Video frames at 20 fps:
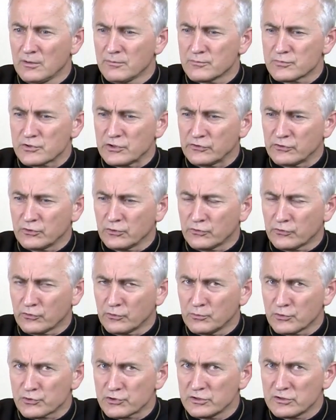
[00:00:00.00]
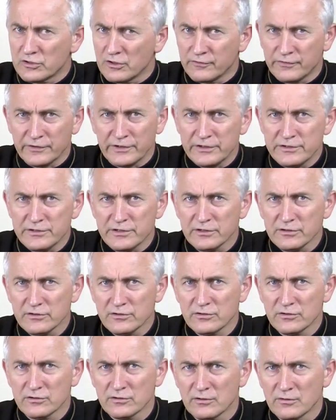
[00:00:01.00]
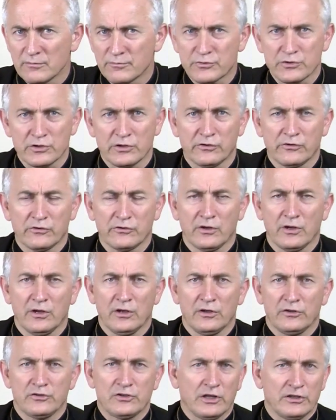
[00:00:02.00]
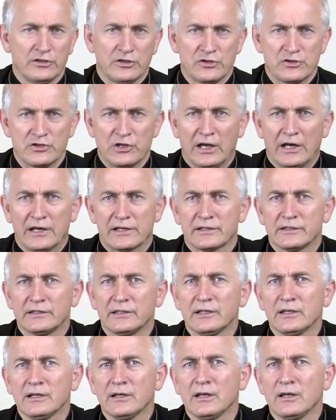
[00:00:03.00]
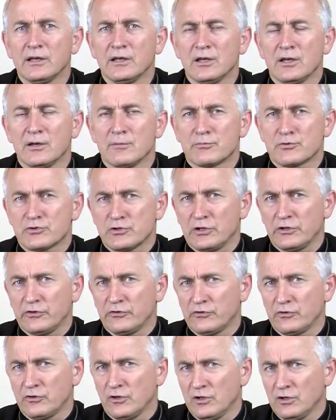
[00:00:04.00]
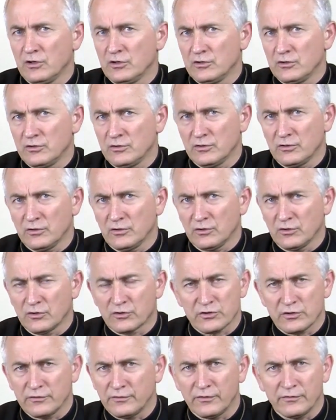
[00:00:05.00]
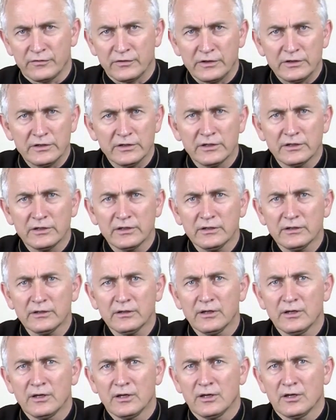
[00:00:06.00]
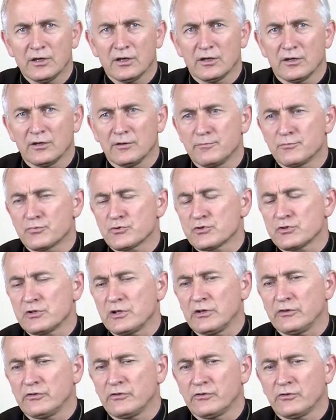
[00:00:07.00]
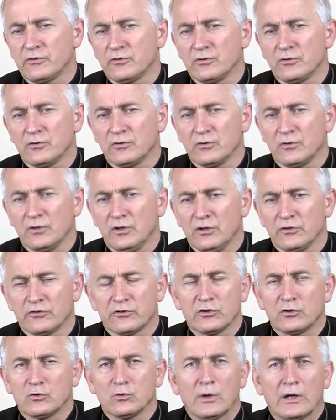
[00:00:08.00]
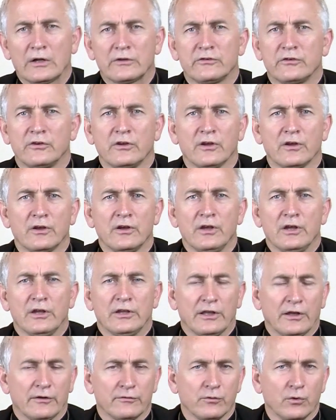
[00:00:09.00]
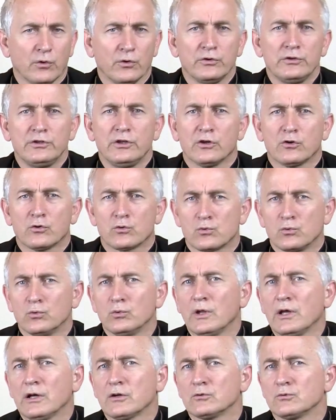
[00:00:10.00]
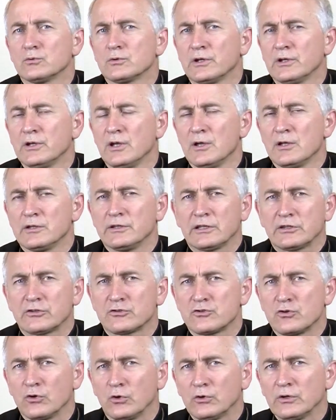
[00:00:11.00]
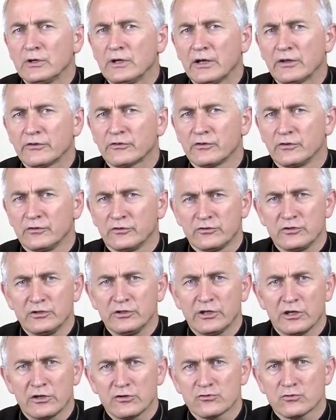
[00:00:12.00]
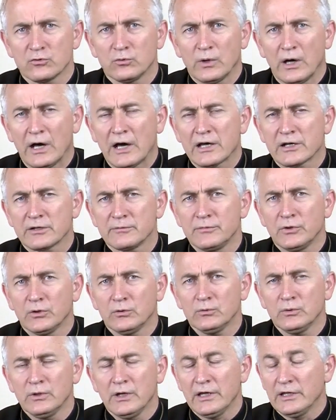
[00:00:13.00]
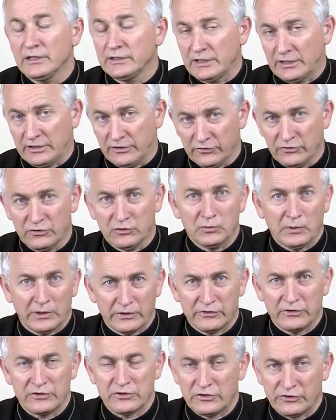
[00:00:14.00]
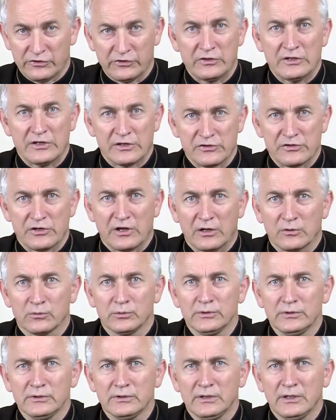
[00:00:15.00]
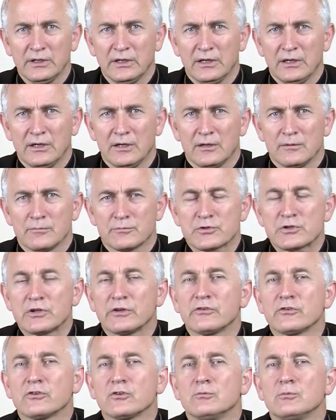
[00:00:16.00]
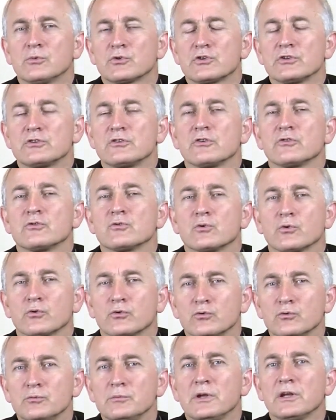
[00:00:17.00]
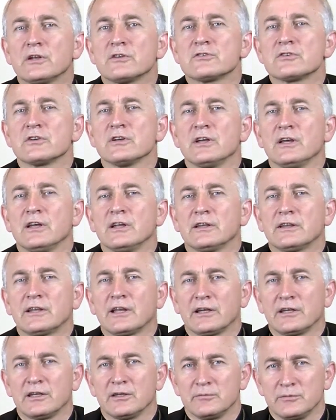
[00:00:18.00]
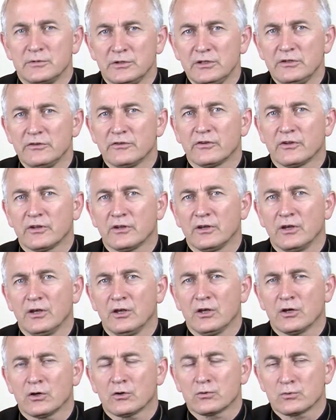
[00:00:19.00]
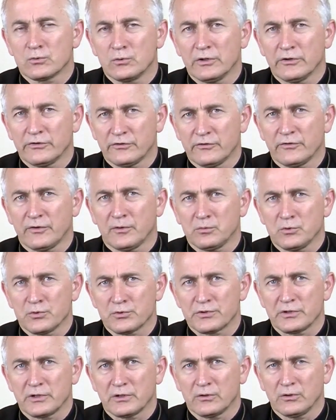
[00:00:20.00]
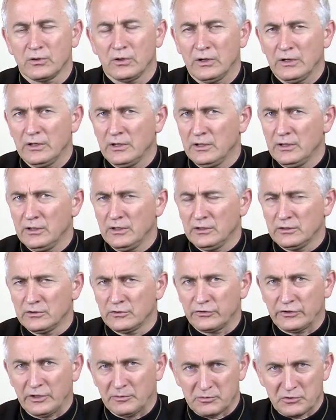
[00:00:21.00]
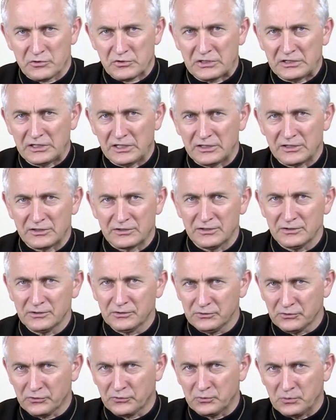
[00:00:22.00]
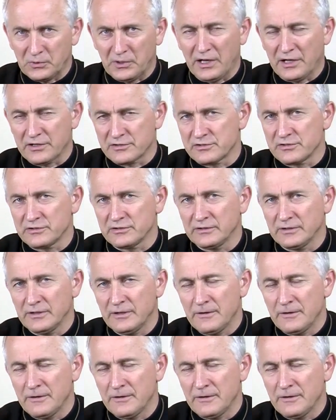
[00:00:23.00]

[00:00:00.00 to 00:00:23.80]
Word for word: przez to, co możecie widzieć, przez sianie ziarna, przez y, krzew winny, y, przez sytuacje sytuację na wojnie króla, który nadciąga z silniejszą armią, takie sytuacje się zdarzały przez to możecie zrozumieć tajemnicę Królestwa Bożego. To zaproszenie nie tylko do słuchaczy